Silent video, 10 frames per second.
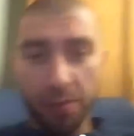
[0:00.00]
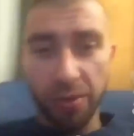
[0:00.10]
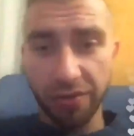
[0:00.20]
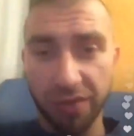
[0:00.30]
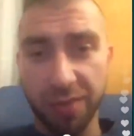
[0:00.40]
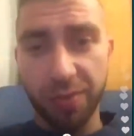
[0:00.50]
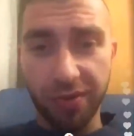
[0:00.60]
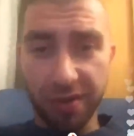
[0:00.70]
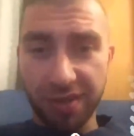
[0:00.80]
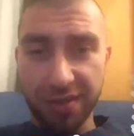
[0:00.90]
Привет,
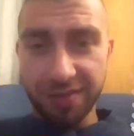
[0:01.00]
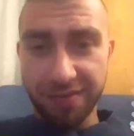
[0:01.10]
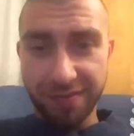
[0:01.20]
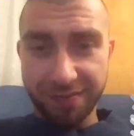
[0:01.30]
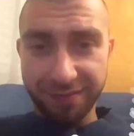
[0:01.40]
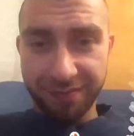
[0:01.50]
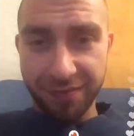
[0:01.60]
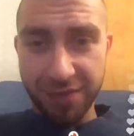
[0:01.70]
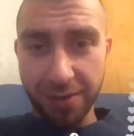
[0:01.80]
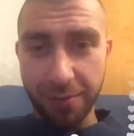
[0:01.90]
привет.
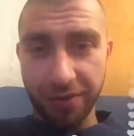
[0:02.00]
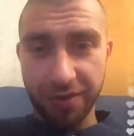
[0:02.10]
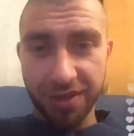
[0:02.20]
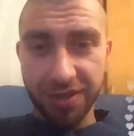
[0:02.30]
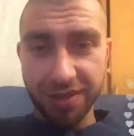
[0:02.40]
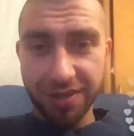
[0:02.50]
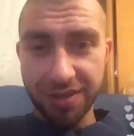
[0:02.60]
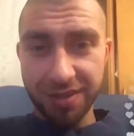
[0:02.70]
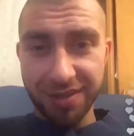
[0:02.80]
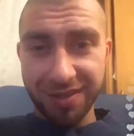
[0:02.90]
Всем привет.
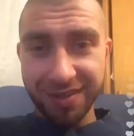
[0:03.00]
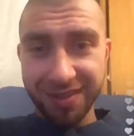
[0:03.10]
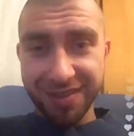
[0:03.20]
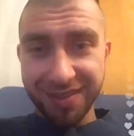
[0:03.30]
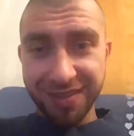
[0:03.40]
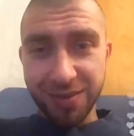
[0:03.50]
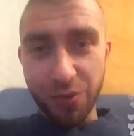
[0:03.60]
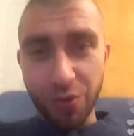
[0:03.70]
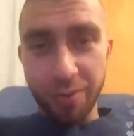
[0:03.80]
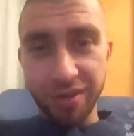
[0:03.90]

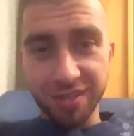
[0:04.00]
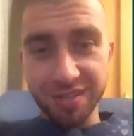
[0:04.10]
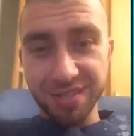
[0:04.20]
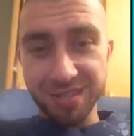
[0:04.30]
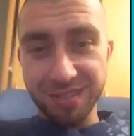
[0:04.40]
О, Бейтерс.